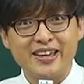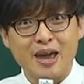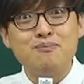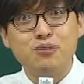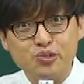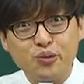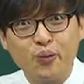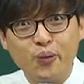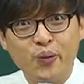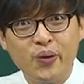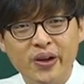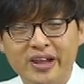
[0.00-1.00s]

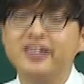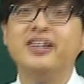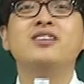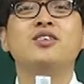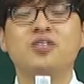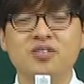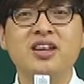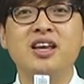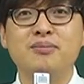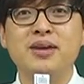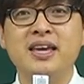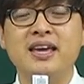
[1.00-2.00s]
개뿔도. 그래서
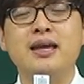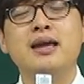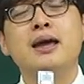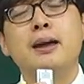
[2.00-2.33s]
선생님이